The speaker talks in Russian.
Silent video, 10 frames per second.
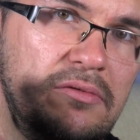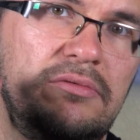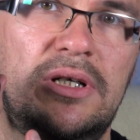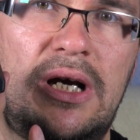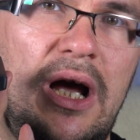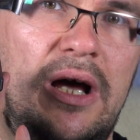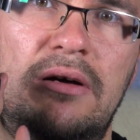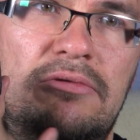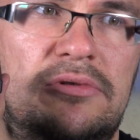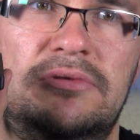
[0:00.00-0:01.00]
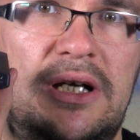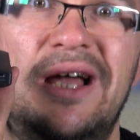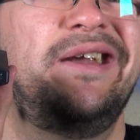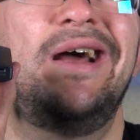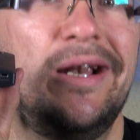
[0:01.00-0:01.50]
Ну, такая вот
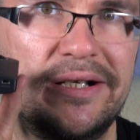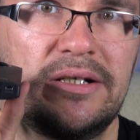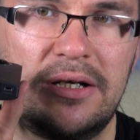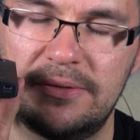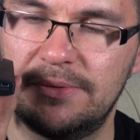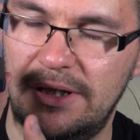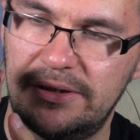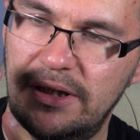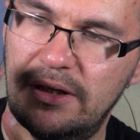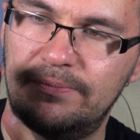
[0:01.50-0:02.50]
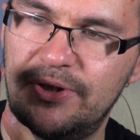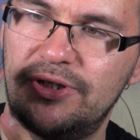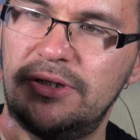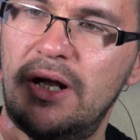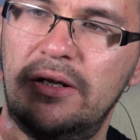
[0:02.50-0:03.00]
такая реальность, скажем так. Да?
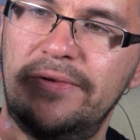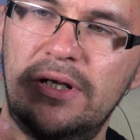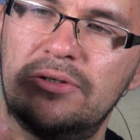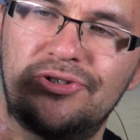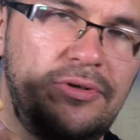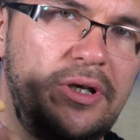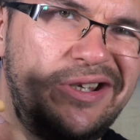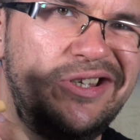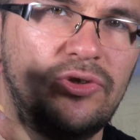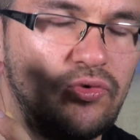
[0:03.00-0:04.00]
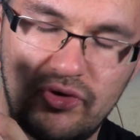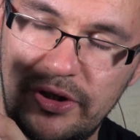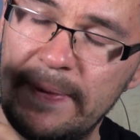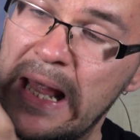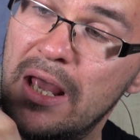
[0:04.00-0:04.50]
Посчитали в Рика, что это не нужно.